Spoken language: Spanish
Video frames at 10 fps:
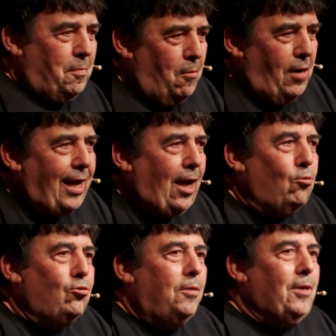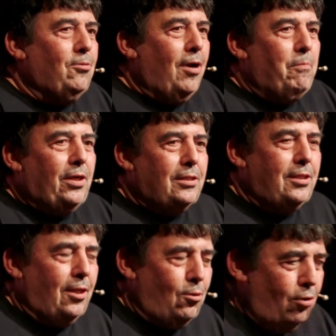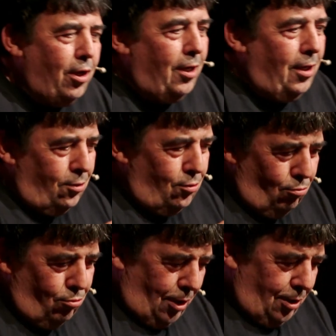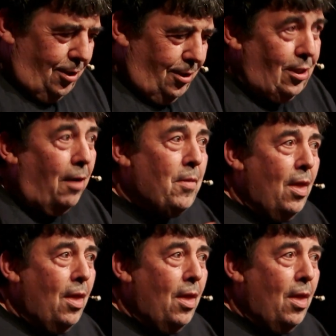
Una ejecutiva de una empresa siderúrgica, sosa, seria, o sea,